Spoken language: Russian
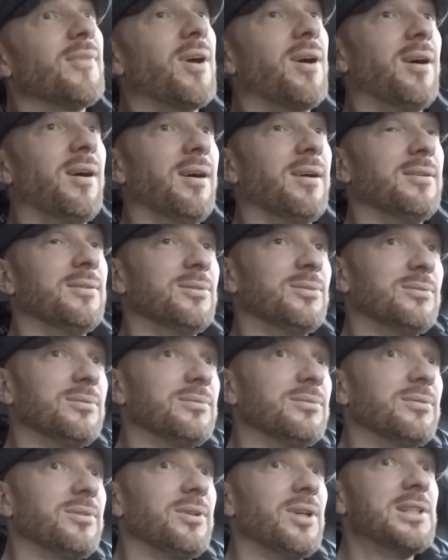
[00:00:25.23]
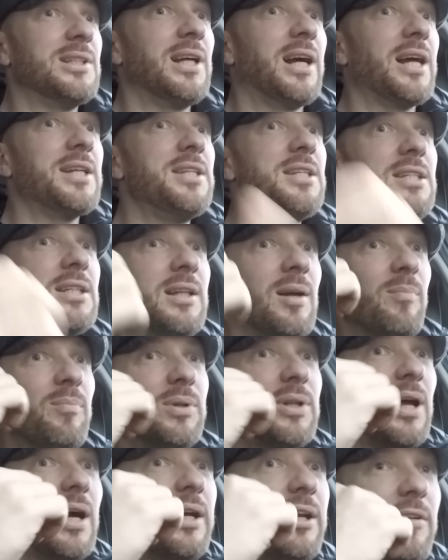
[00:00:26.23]
А, ну, если хотите, там
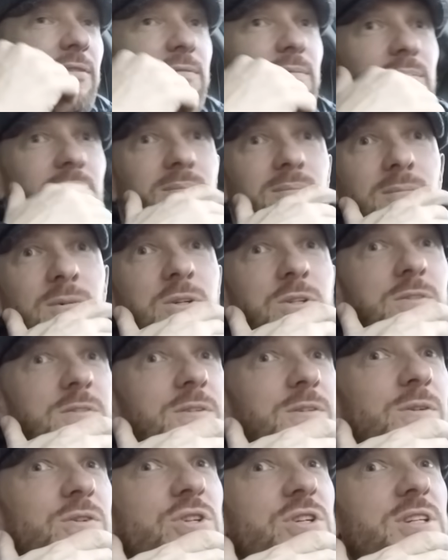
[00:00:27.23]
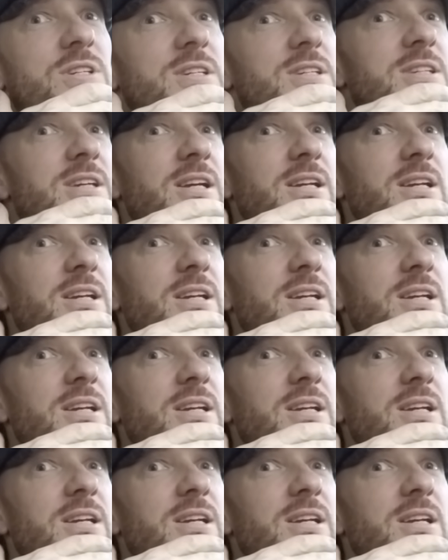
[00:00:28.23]
подогрев можно включить сиденье.